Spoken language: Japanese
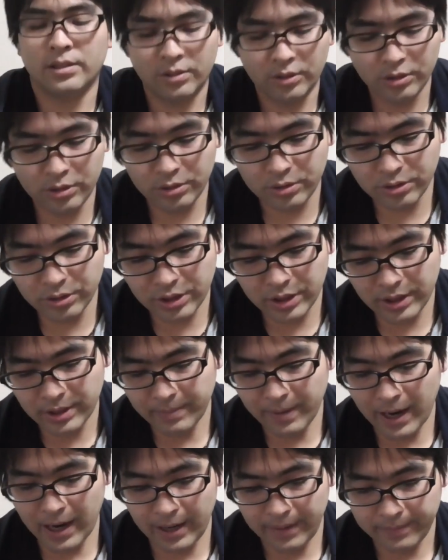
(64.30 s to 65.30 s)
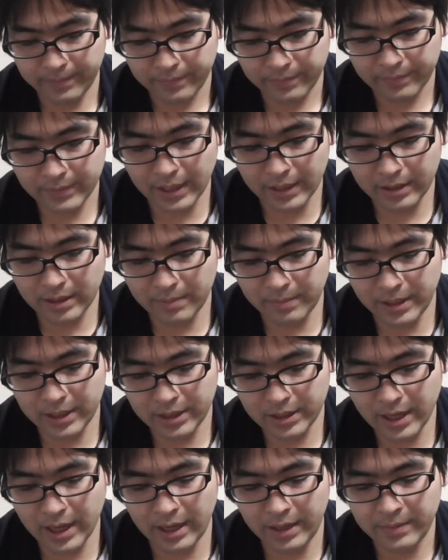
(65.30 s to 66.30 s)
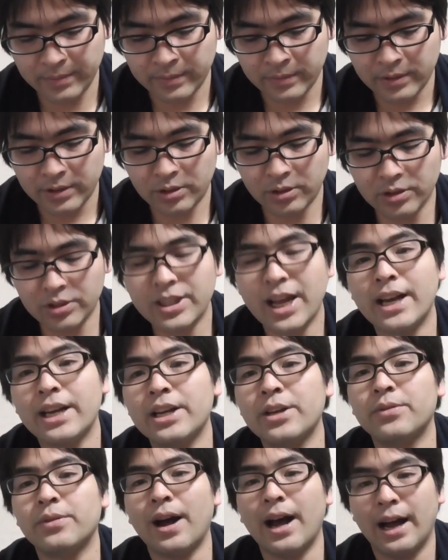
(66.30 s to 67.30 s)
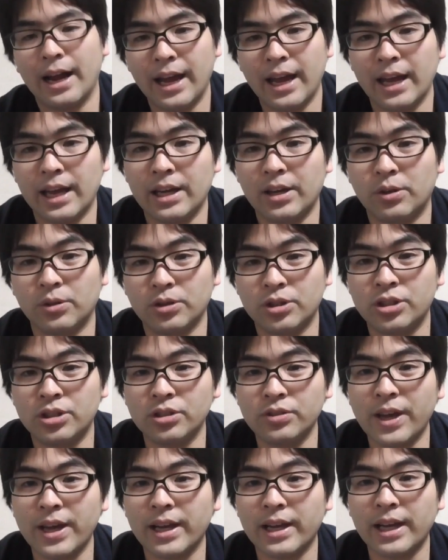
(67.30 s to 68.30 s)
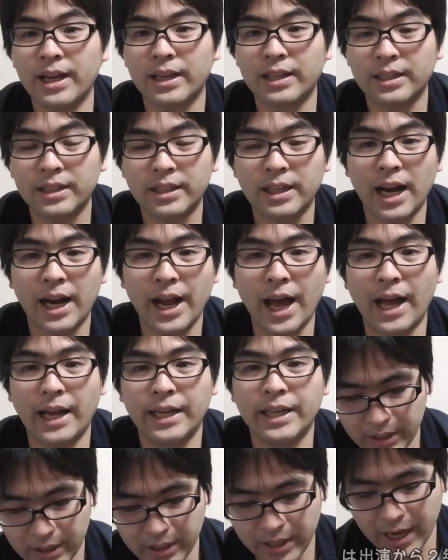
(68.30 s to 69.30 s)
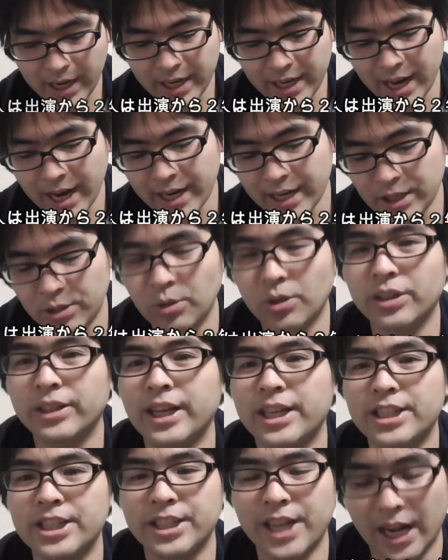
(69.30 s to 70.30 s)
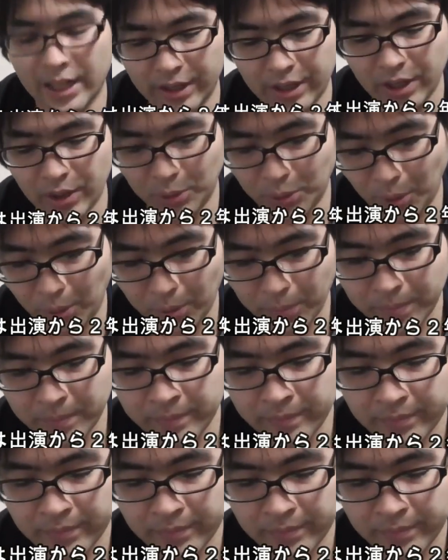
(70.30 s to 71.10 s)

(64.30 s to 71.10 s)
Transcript: というふうに、なってまして、この3人は、この出演から2年以内に総理大臣になっていると。